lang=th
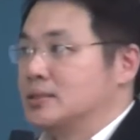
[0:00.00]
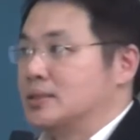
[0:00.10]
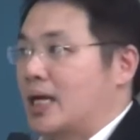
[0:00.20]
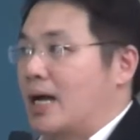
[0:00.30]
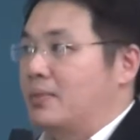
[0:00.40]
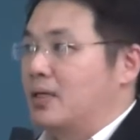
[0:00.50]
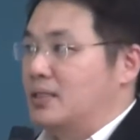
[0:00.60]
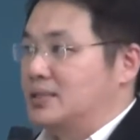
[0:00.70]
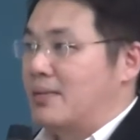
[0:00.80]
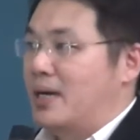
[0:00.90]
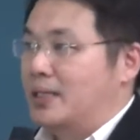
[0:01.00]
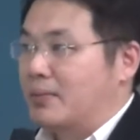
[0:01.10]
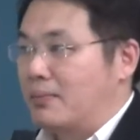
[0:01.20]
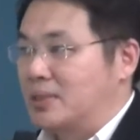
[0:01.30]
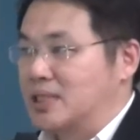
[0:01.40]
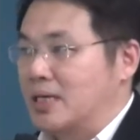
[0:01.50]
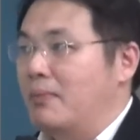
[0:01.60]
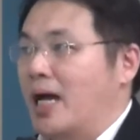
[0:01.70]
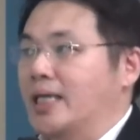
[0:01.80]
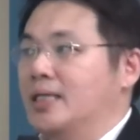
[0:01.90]
นะครับแล้วก็สามารถนำกลับมาใช้
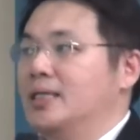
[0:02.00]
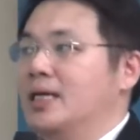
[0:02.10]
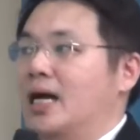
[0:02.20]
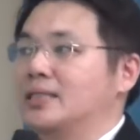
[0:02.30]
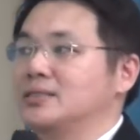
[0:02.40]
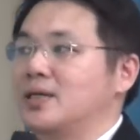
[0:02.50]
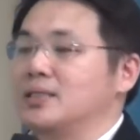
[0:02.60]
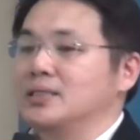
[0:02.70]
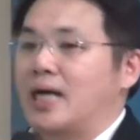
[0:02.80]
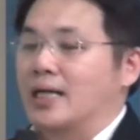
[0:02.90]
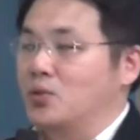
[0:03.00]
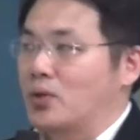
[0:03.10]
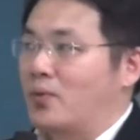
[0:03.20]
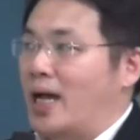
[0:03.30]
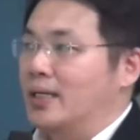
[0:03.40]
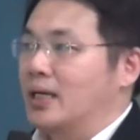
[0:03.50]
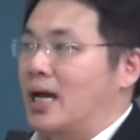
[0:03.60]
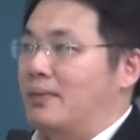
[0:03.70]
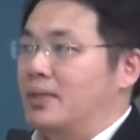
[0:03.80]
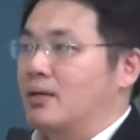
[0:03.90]
ใหม่อันที่สองก็คือการตรวจวัดนะค
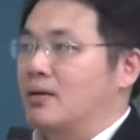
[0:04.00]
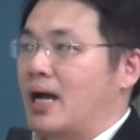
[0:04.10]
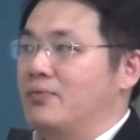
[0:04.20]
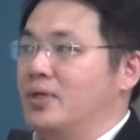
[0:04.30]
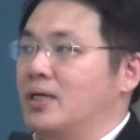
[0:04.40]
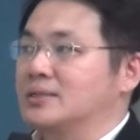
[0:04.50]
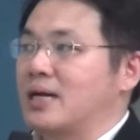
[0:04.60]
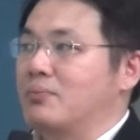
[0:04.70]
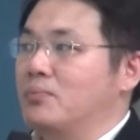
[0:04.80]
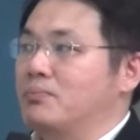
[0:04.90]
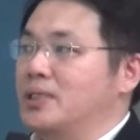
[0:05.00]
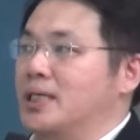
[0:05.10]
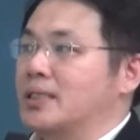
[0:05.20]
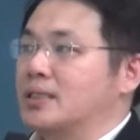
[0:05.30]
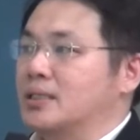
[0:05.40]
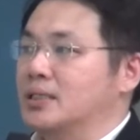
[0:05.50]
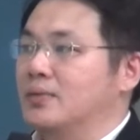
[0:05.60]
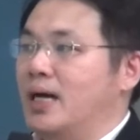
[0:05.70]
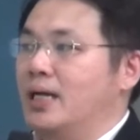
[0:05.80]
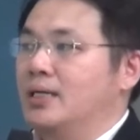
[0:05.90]
รับแล้วก็การวิเคราะห์สารปนเปื้อนก็คือว่า